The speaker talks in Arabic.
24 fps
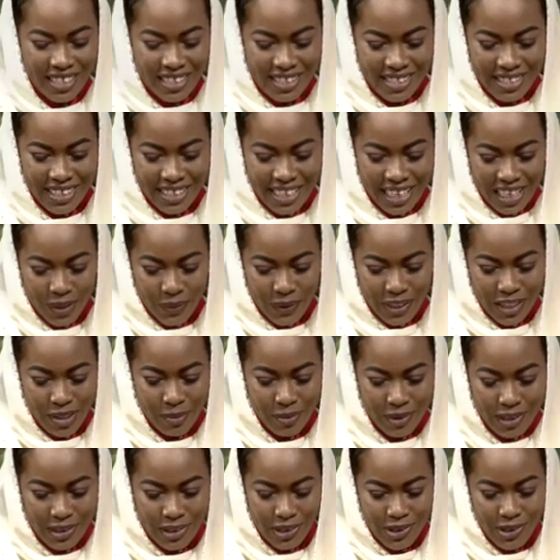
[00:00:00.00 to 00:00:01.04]
دي كانت واحدة
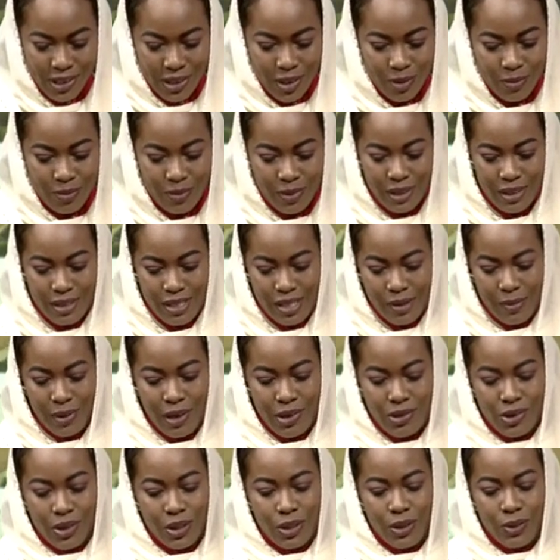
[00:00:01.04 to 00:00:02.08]
من التجارب سمحة
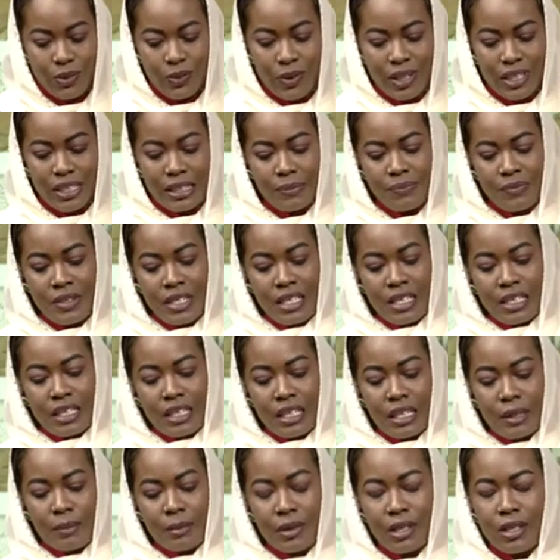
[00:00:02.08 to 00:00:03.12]
شديد واحدة
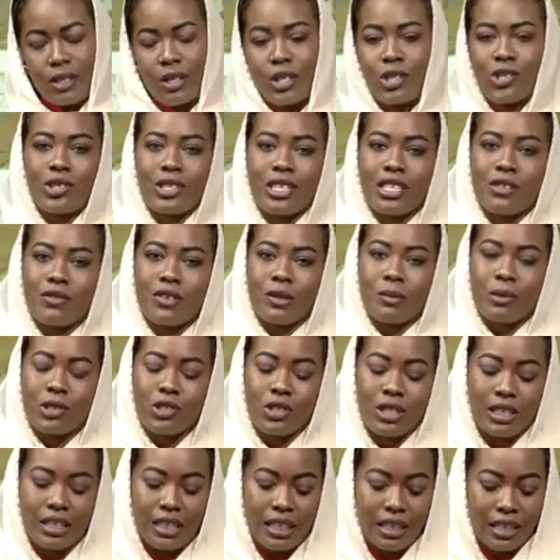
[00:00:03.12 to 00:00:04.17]
من الناشطات في
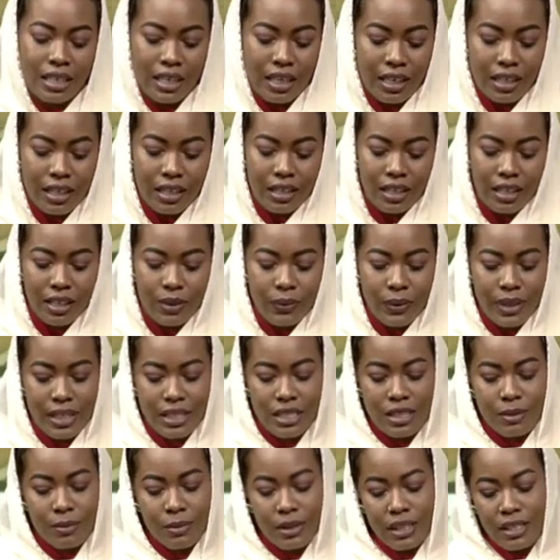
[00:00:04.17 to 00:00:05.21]
مجال الإعاقة
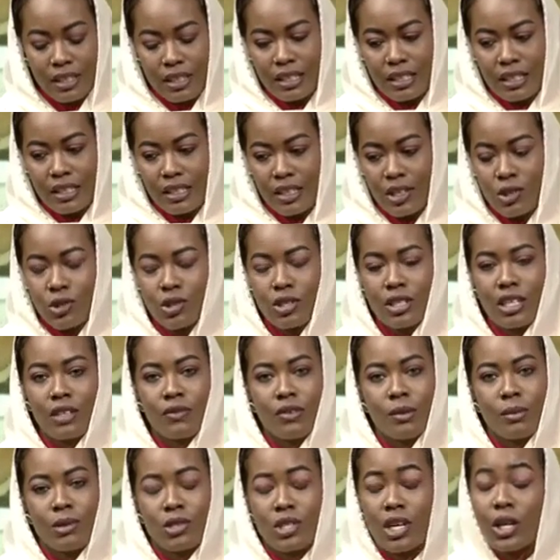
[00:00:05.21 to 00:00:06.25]
واحدة من الناشطات
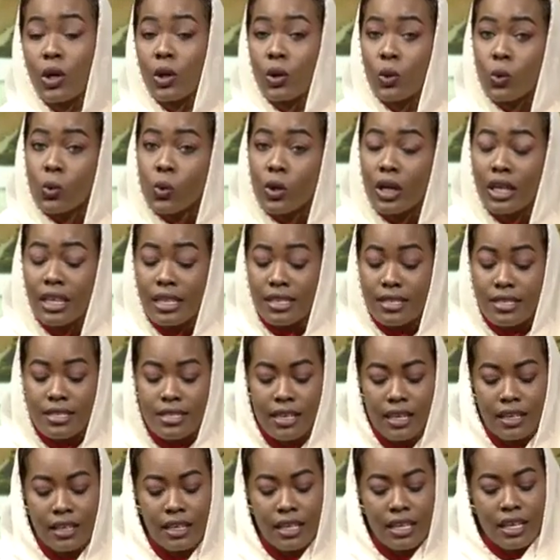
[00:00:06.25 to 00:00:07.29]
في مجال حقوق
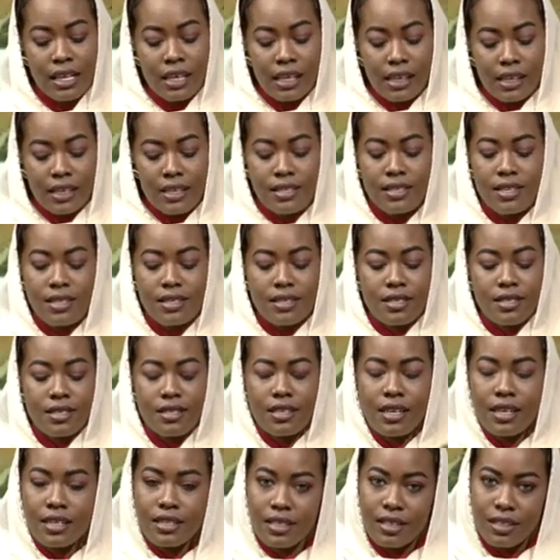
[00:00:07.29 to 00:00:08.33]
الإنسان قصص
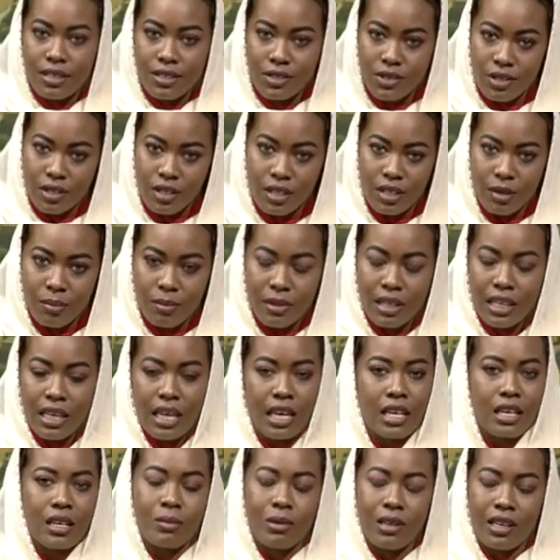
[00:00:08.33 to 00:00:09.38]
كثيرة جدا
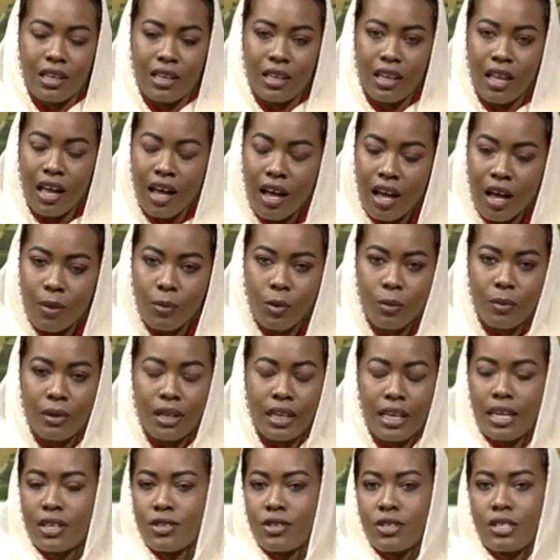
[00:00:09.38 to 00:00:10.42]
مليانة بالإلهام
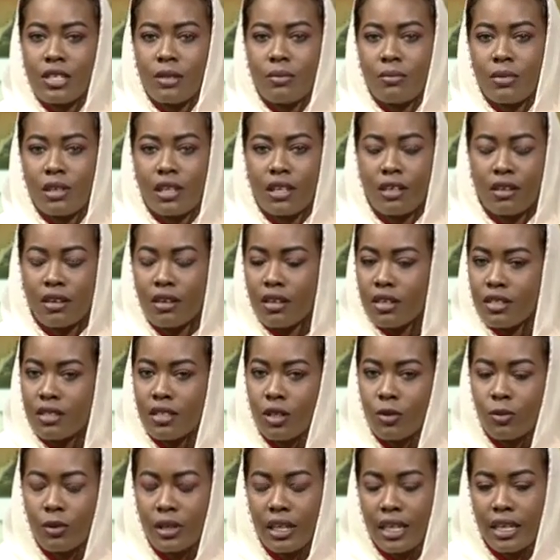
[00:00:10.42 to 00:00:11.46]
ومليانة جدا بالإرادة
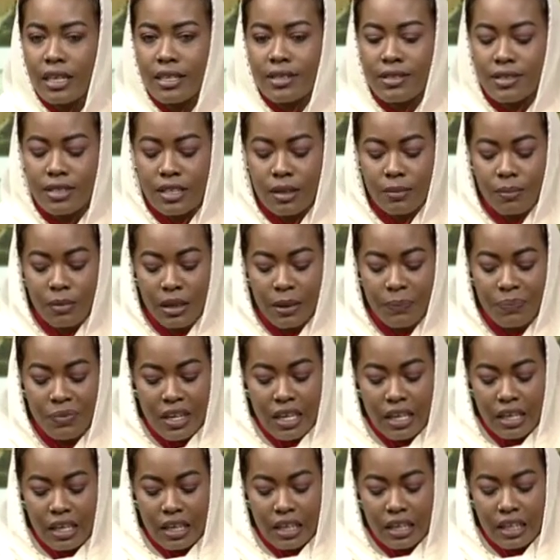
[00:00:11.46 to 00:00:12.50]
ومليانة جدا
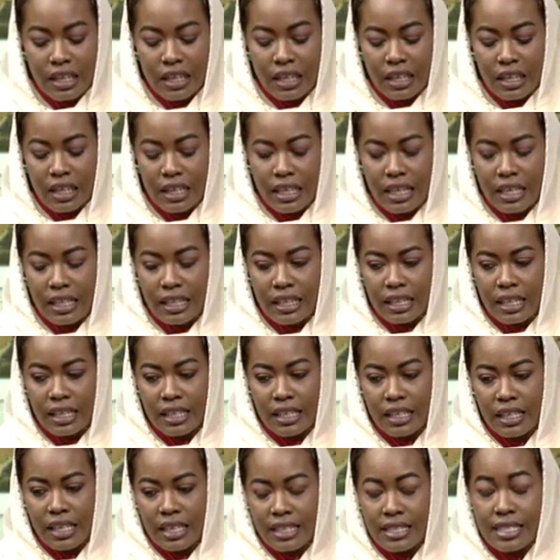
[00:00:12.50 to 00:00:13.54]

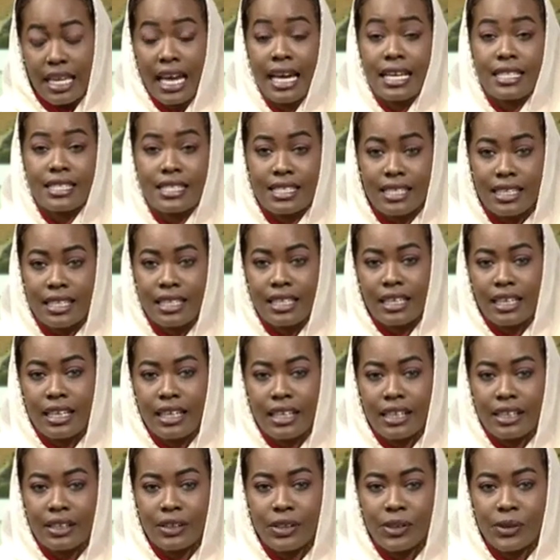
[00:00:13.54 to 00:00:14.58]
بالتحدي آه،
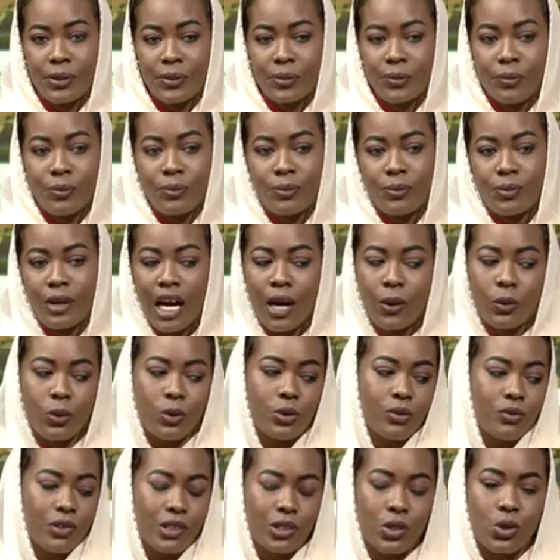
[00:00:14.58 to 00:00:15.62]
آه، حاولوا
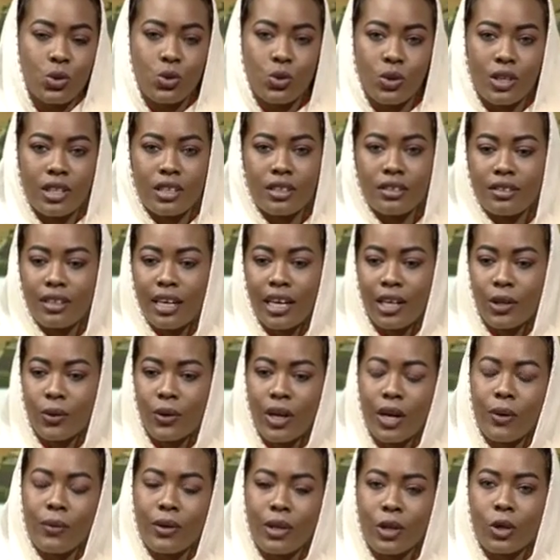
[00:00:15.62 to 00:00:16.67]
فتشوا كده عينوا
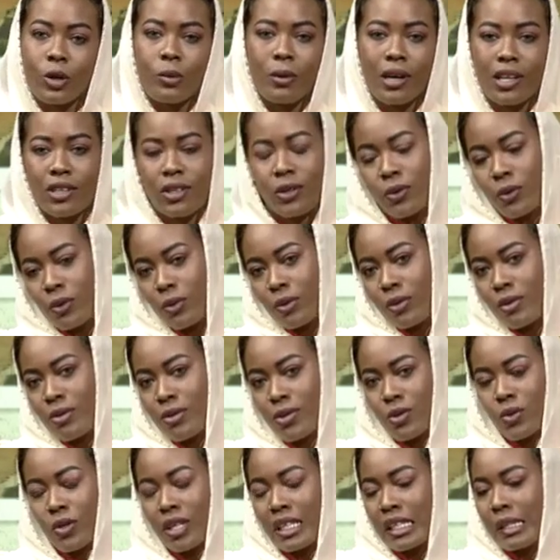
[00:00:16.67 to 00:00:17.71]
حواليكم حتلقوا
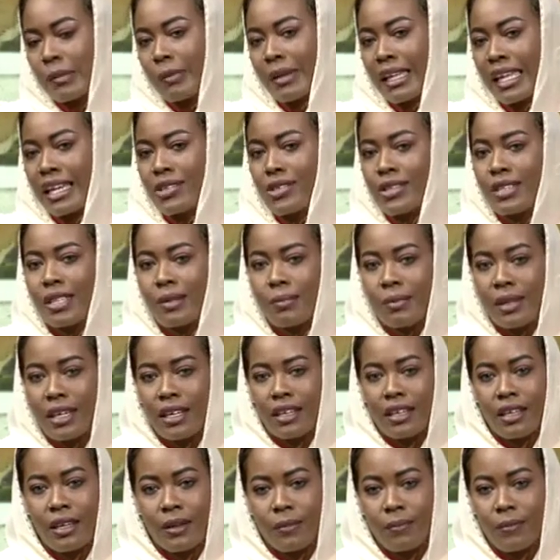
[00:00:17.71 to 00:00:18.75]
السودان ده مليان جدا
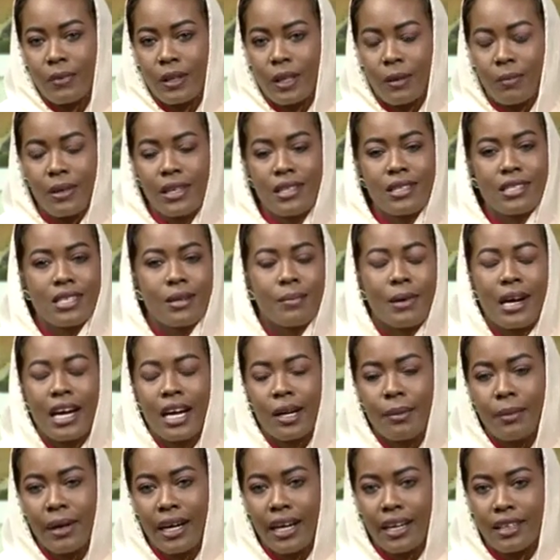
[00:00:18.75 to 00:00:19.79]
بكمية
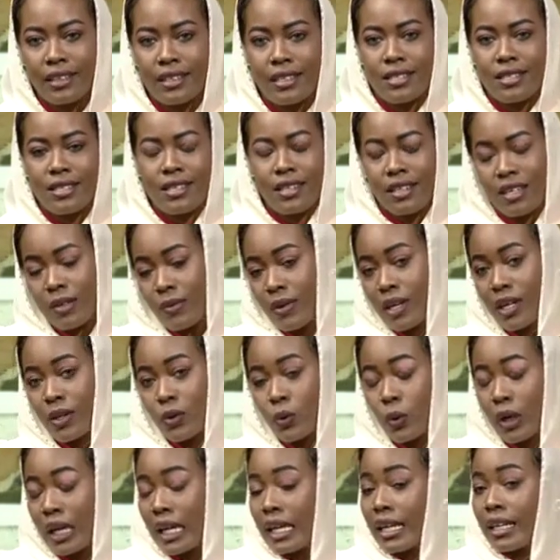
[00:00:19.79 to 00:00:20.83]
سماحة ما عادية زي روان
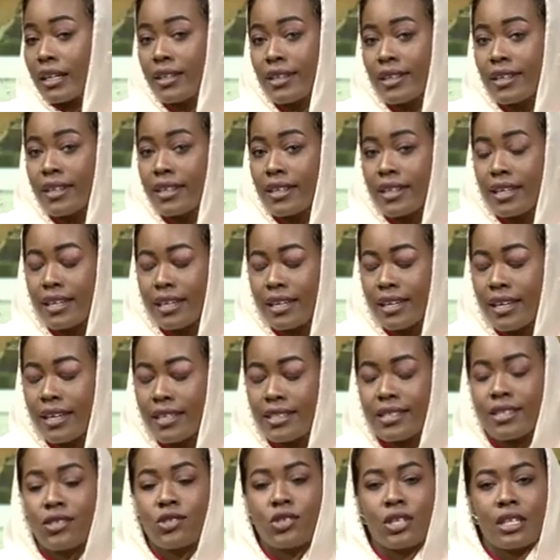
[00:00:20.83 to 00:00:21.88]
وغيرها
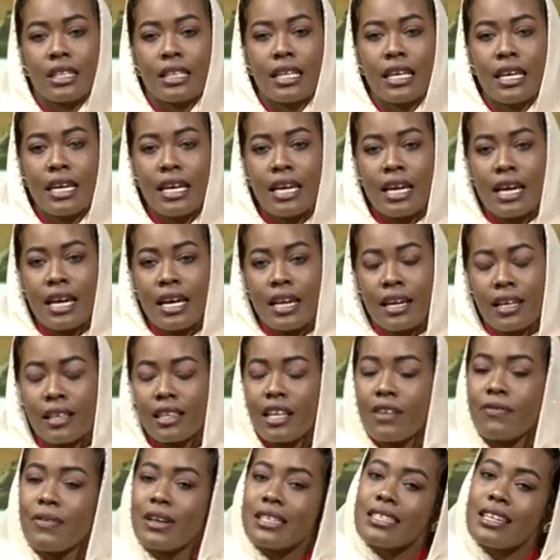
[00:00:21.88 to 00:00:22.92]
كثير شديد
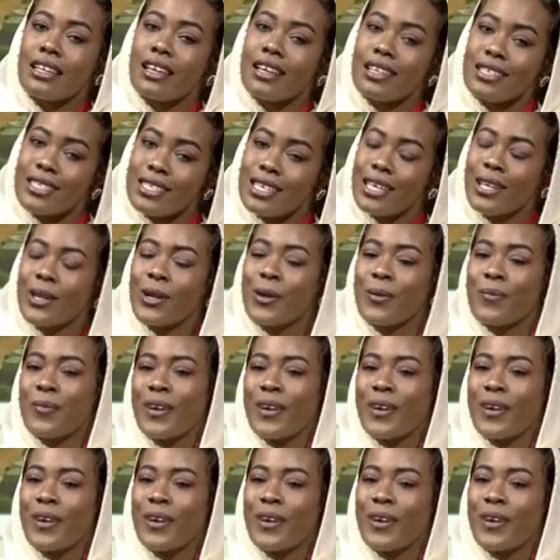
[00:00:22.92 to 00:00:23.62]
نطلع فاصل قصير من